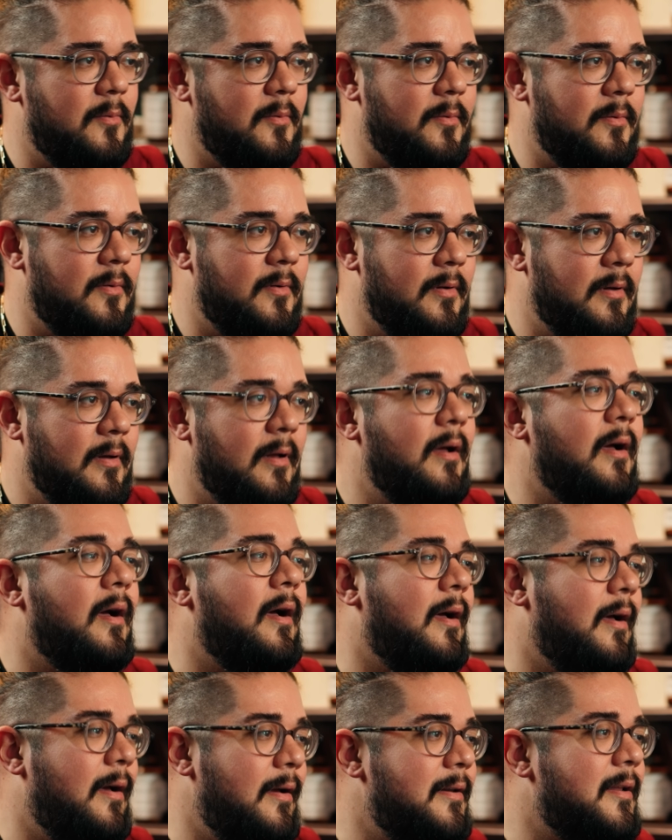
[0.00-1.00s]
bir dokunuş
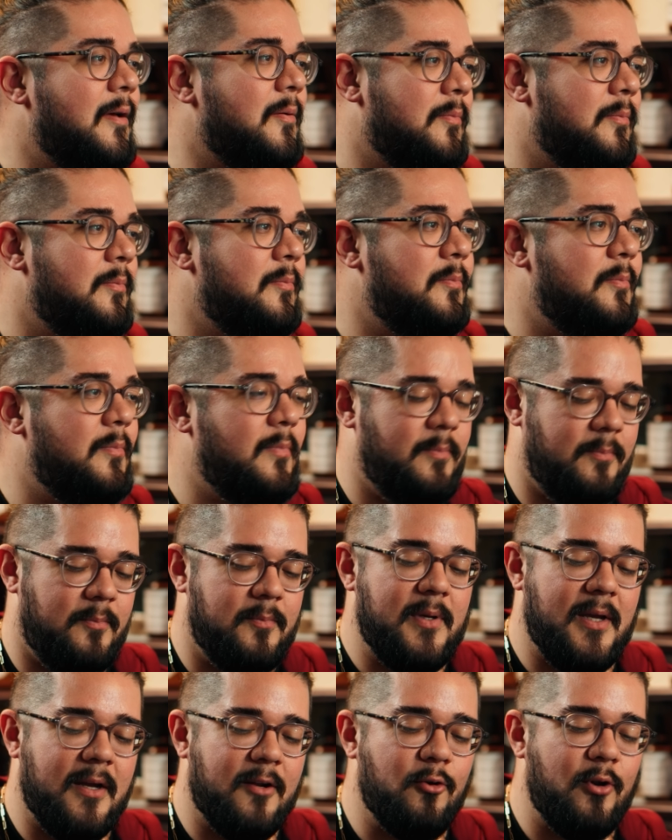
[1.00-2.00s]
illaki bir Aynen. noktada bir
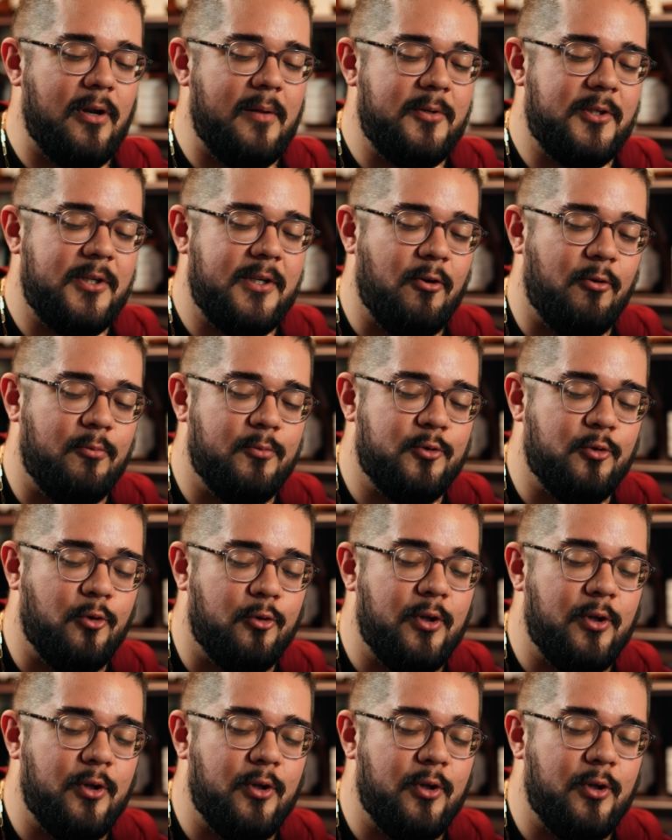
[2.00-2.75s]
yerlerde olmuştur. Bir yer öyle bir şey olmuştu.